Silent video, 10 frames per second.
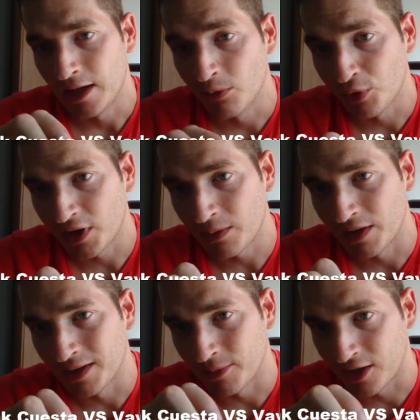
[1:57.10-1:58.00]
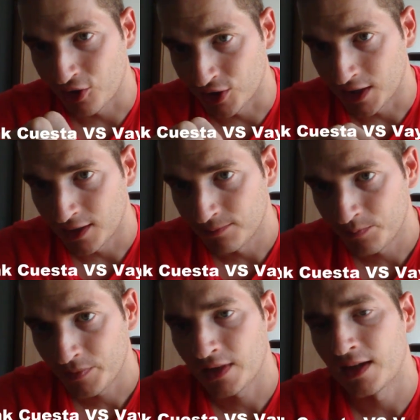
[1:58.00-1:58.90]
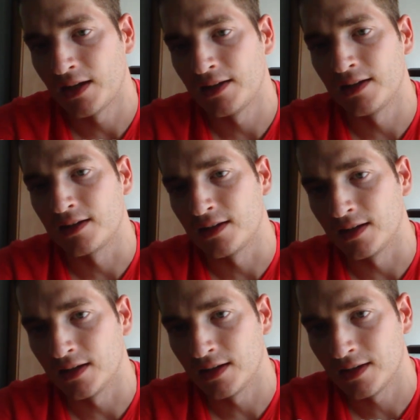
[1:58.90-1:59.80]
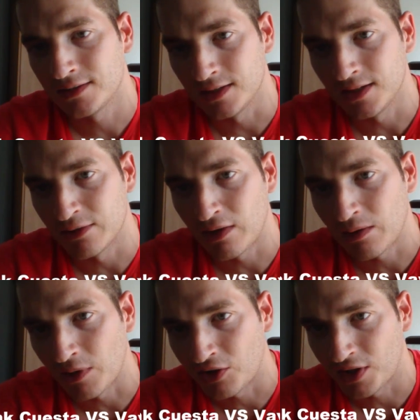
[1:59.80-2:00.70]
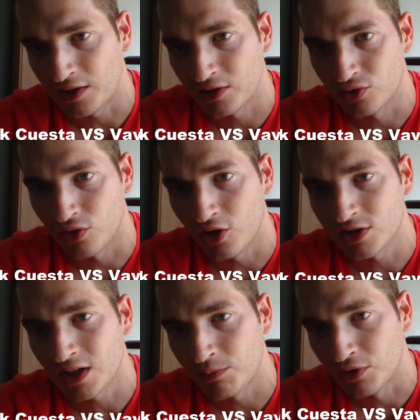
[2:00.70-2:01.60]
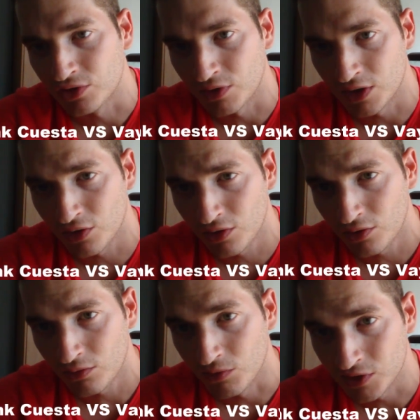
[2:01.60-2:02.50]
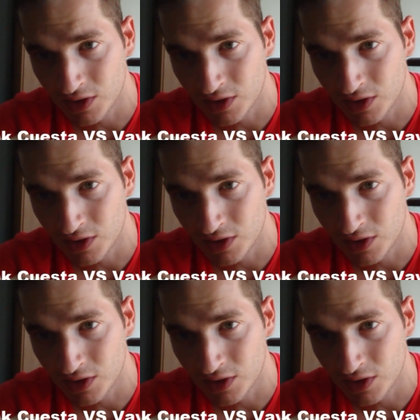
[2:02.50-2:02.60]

Era un programa de mascotas en el que sí, llevaban mascotas que hacen sus cosas, pero sobre todo me